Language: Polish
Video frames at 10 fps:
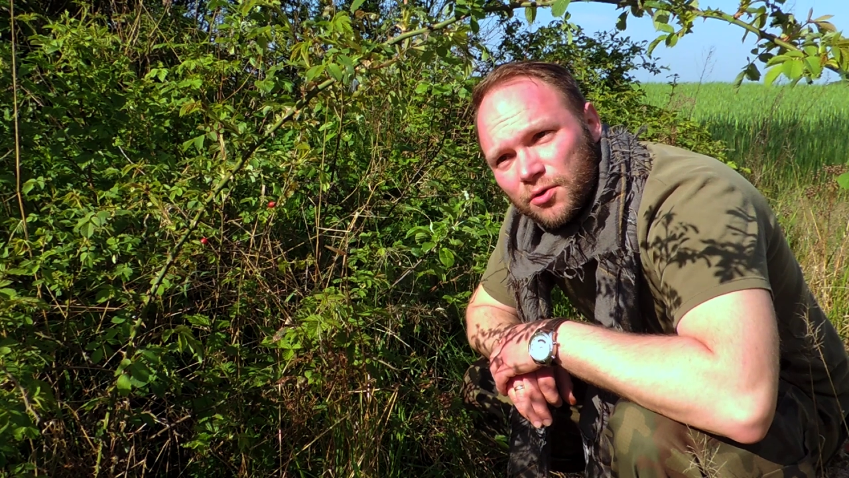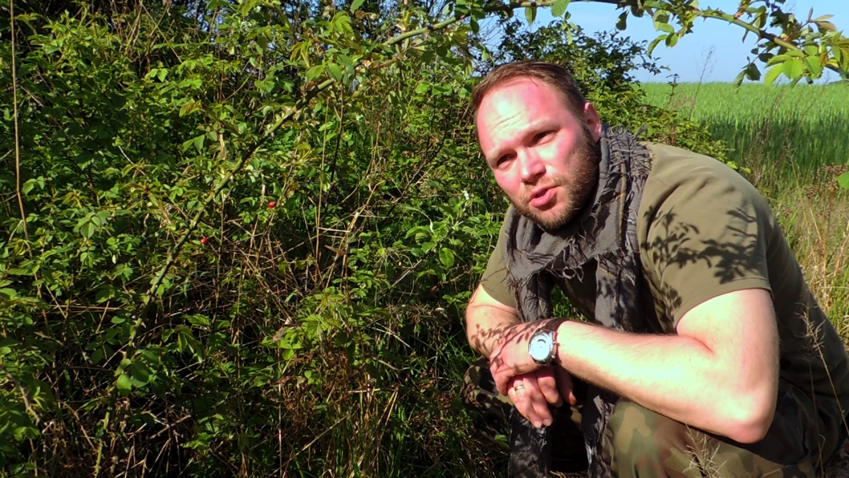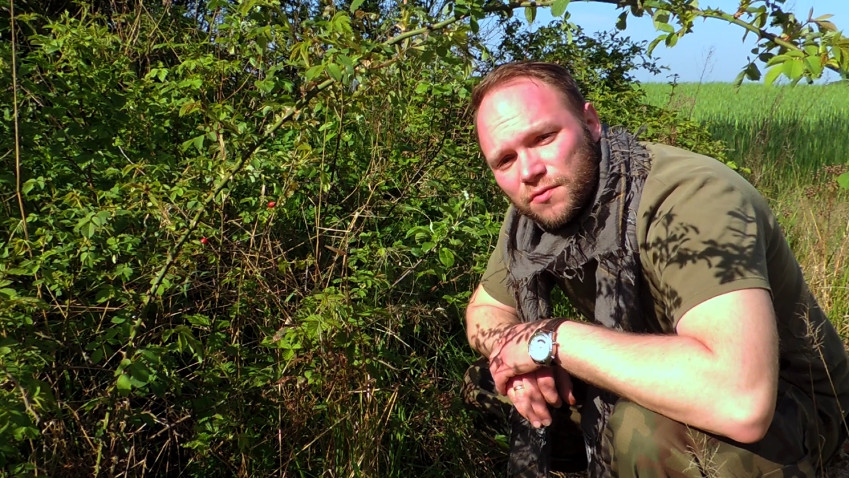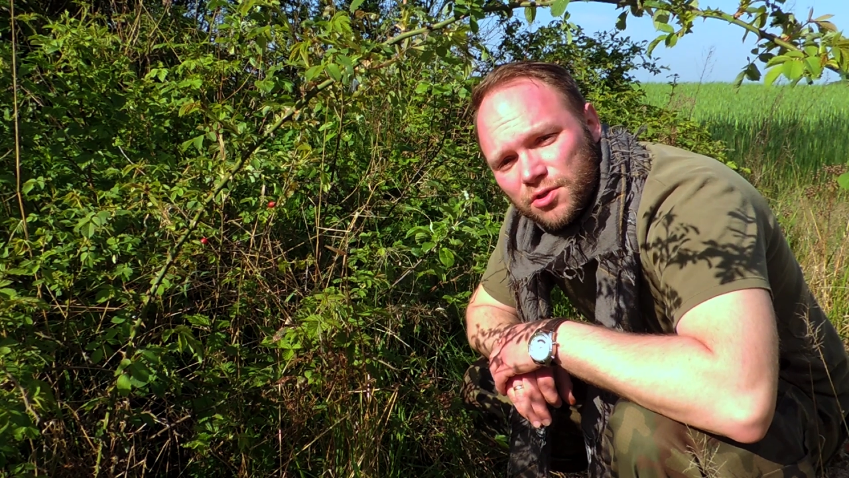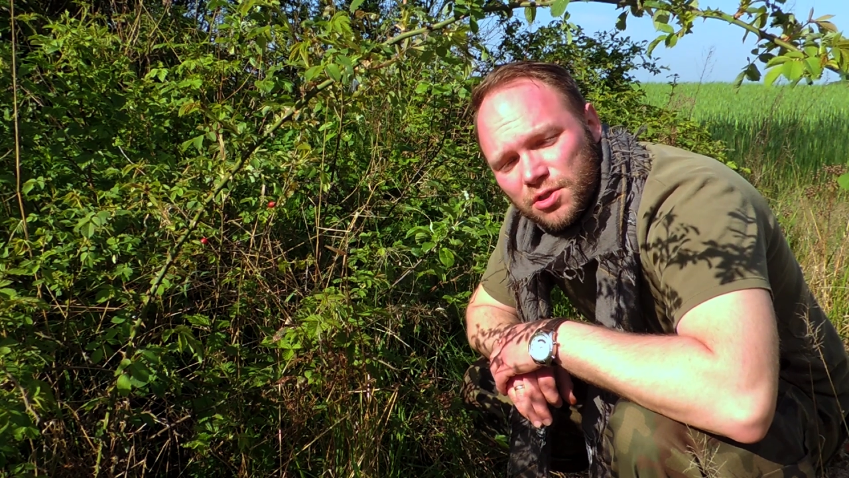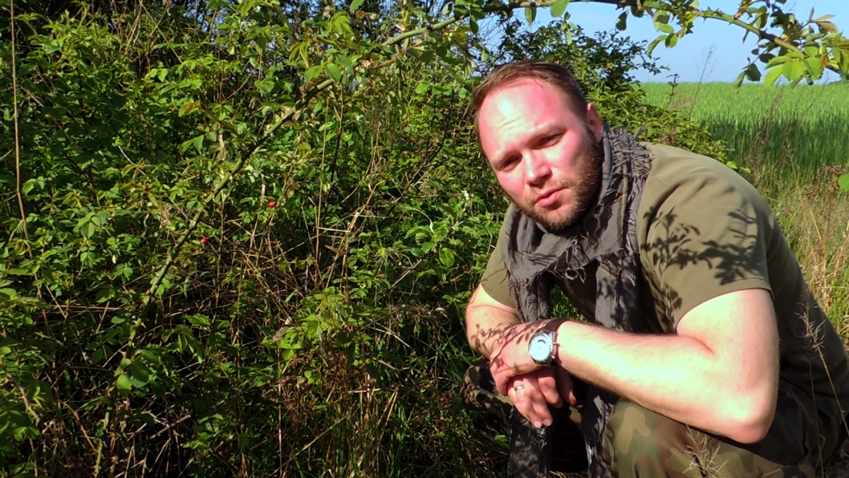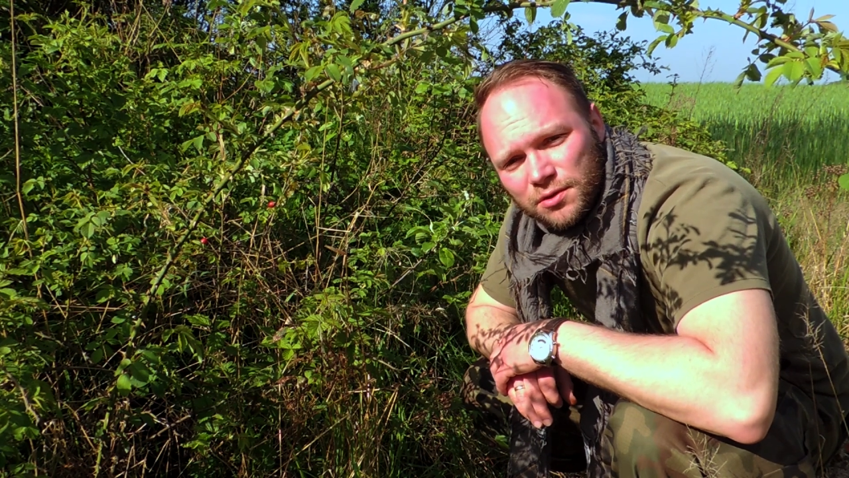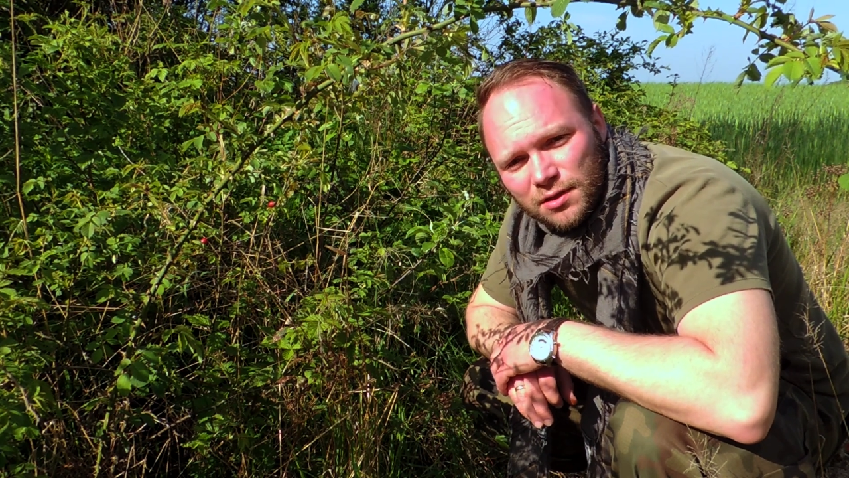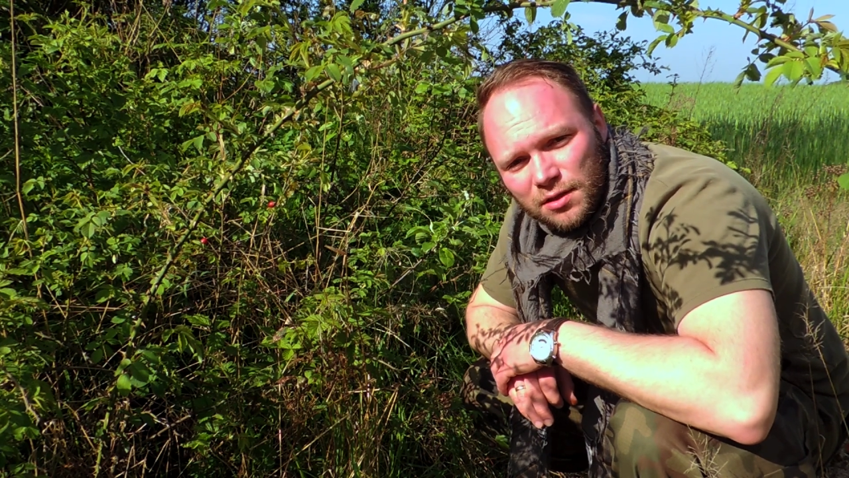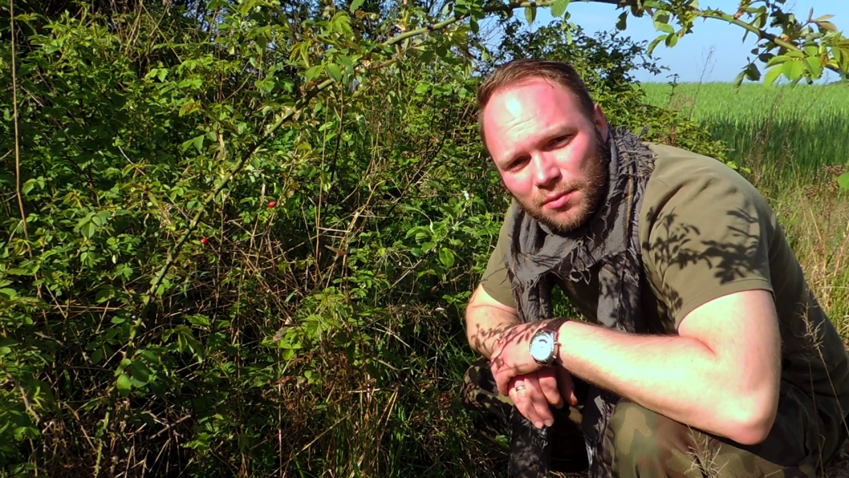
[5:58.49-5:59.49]
Oczywiście
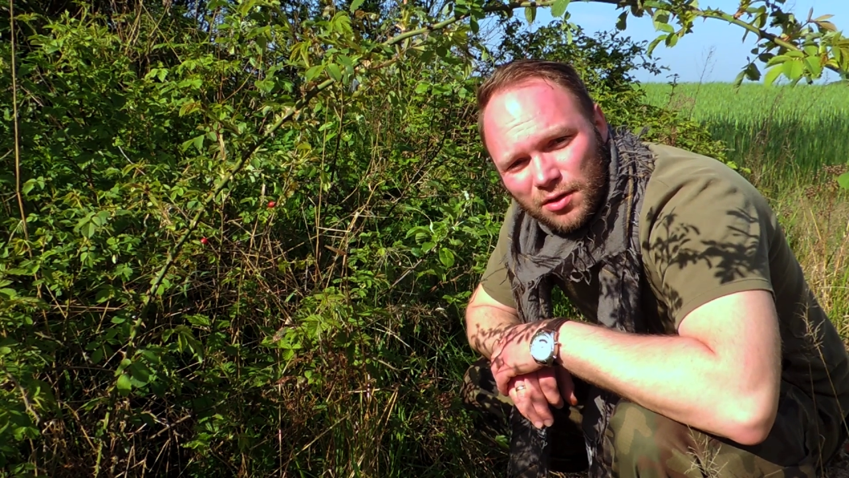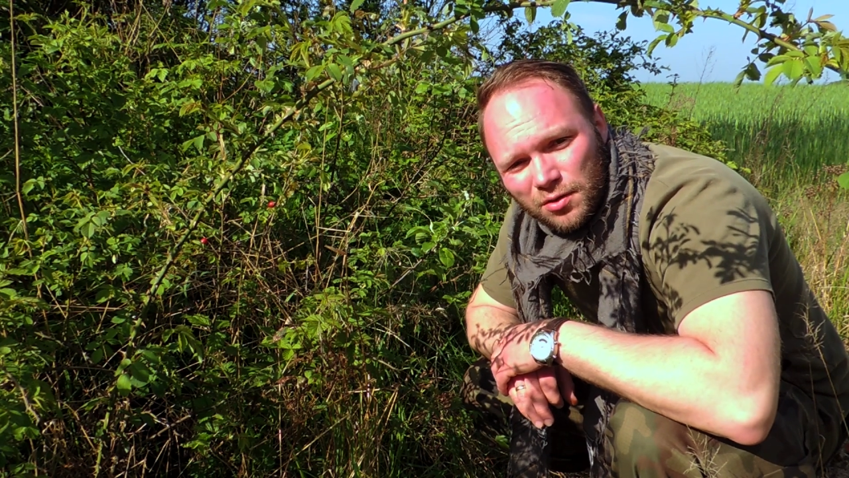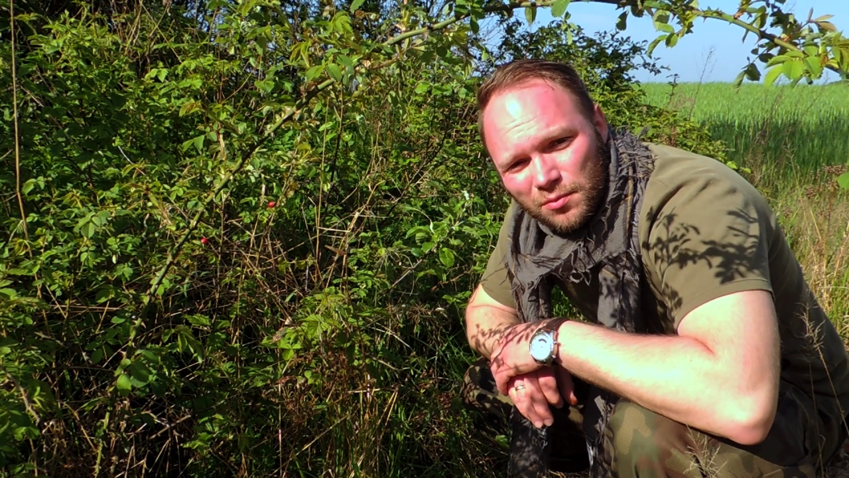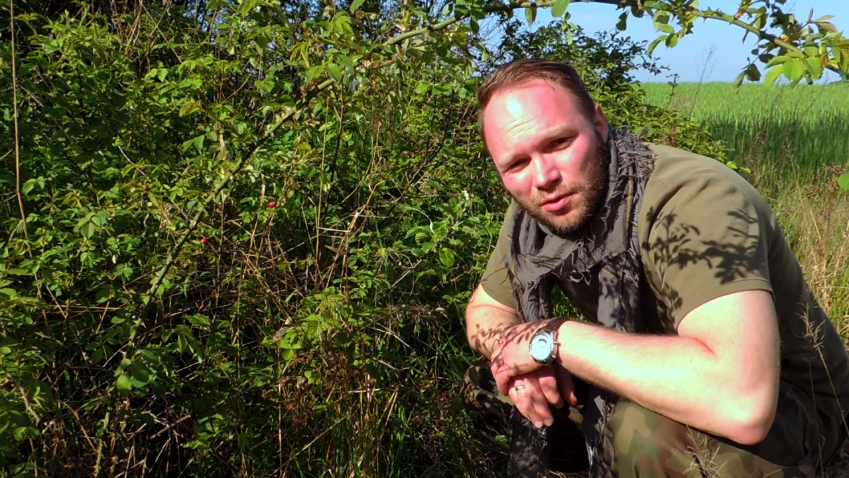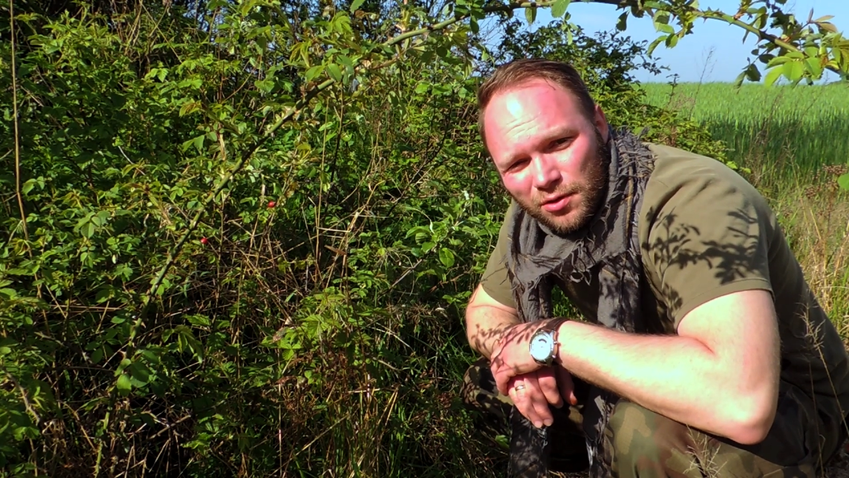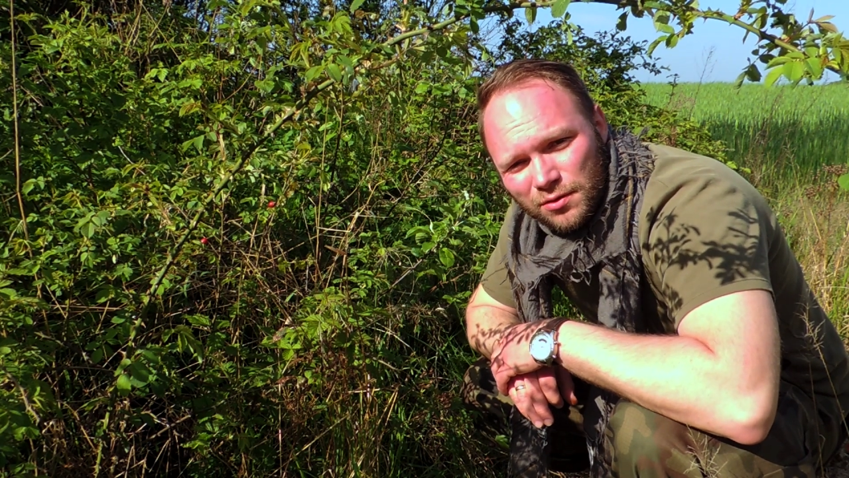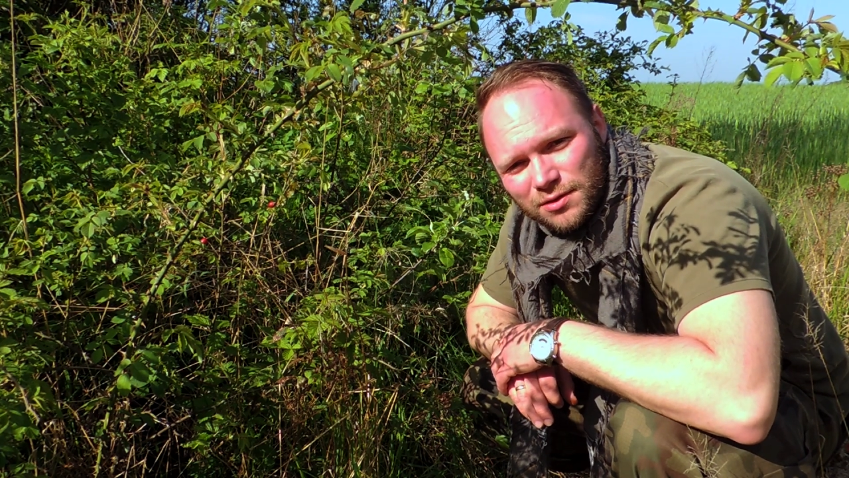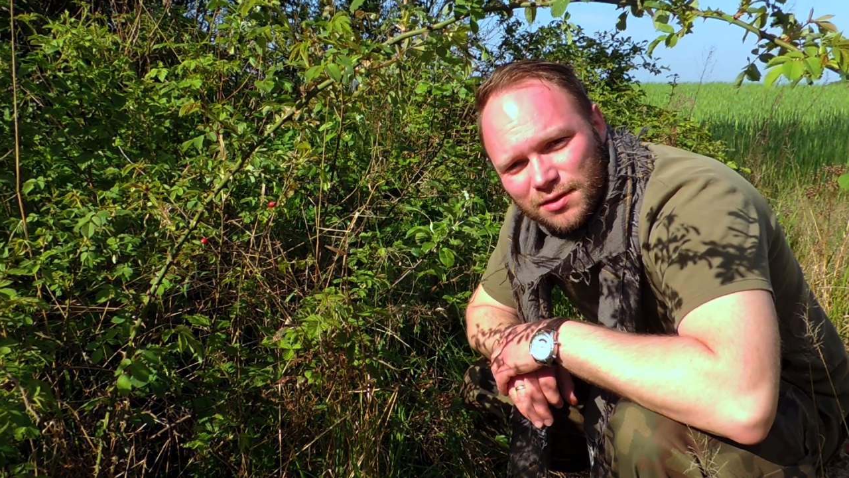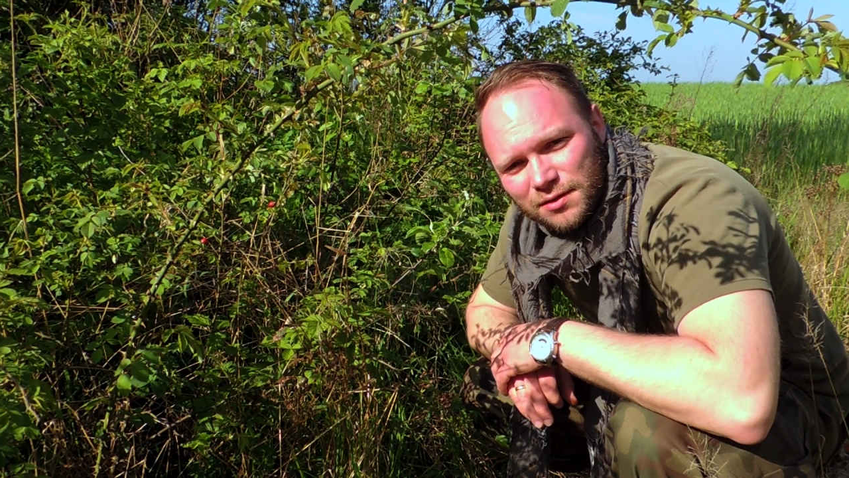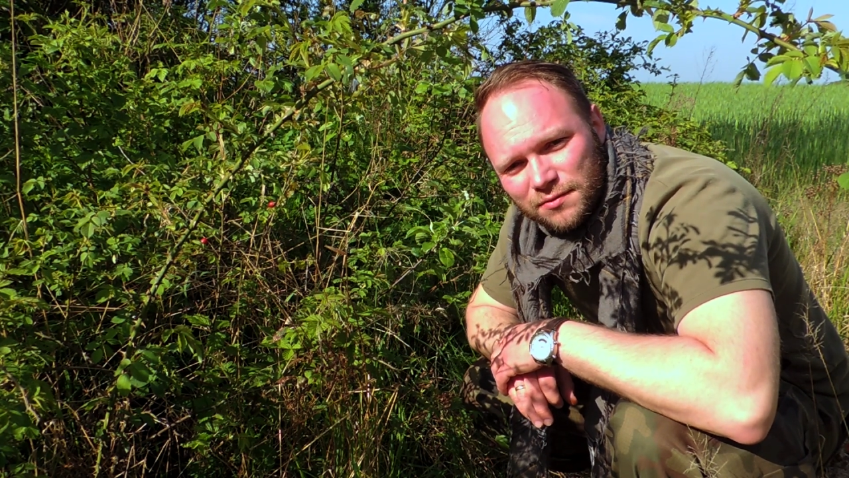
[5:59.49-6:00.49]
łodygi mają
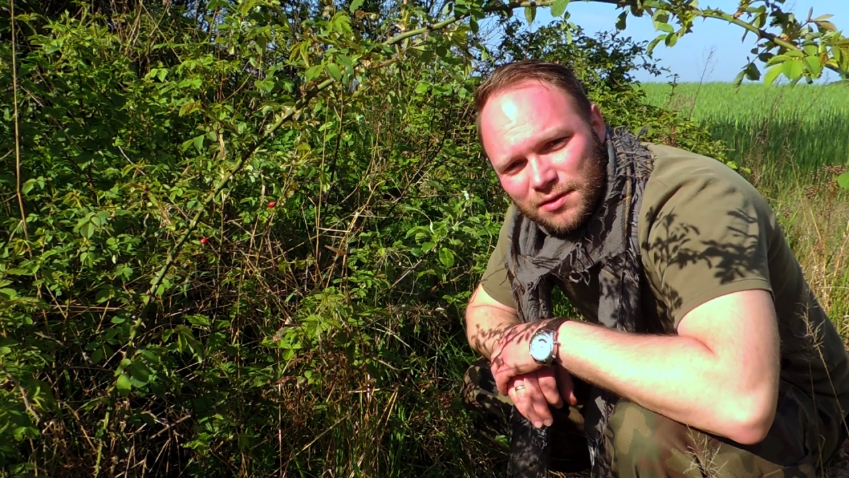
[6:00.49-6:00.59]
kolce,